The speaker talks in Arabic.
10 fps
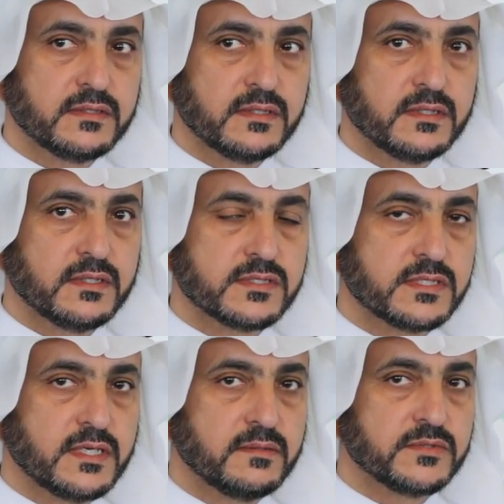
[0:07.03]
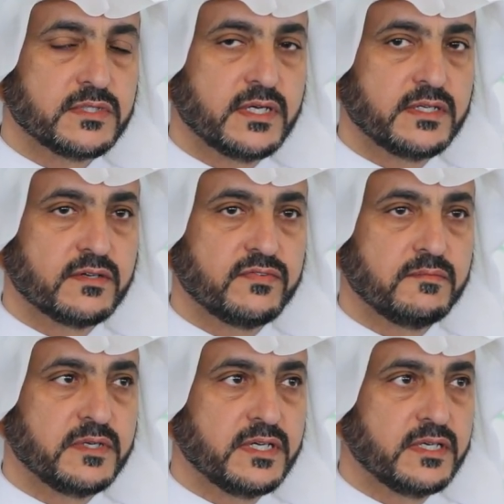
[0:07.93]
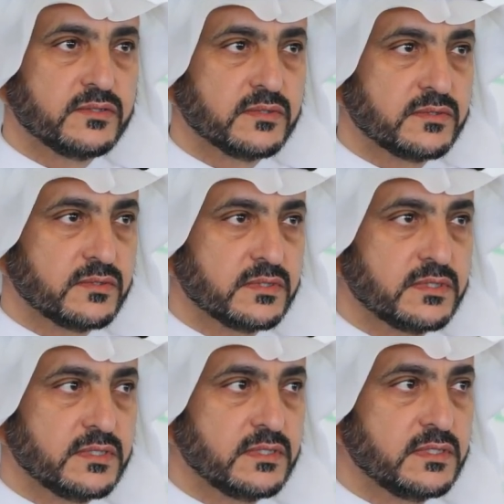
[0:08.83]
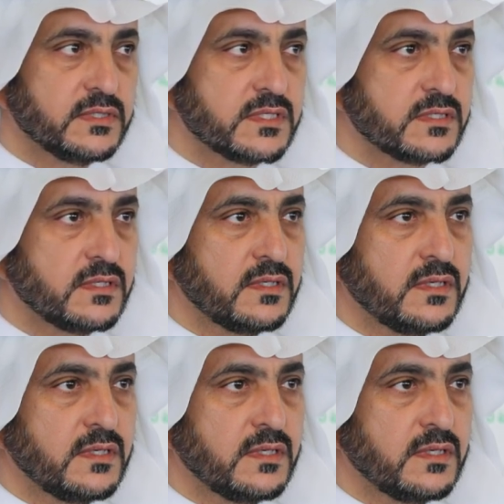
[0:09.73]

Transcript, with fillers: آه، أستاذ مشارك في المناهج وطرق التدريس